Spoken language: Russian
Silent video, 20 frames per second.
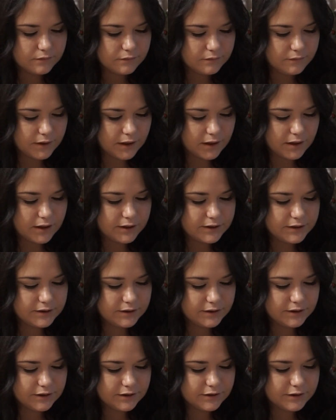
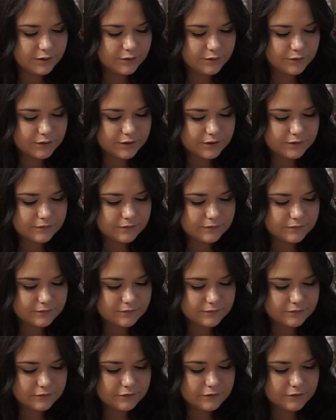Мягенький такой.
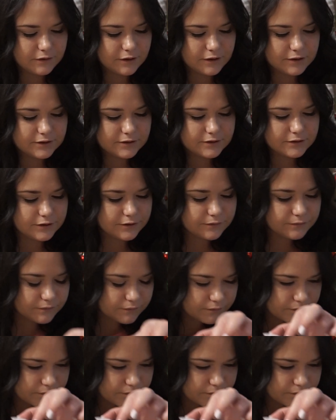Ну, классный.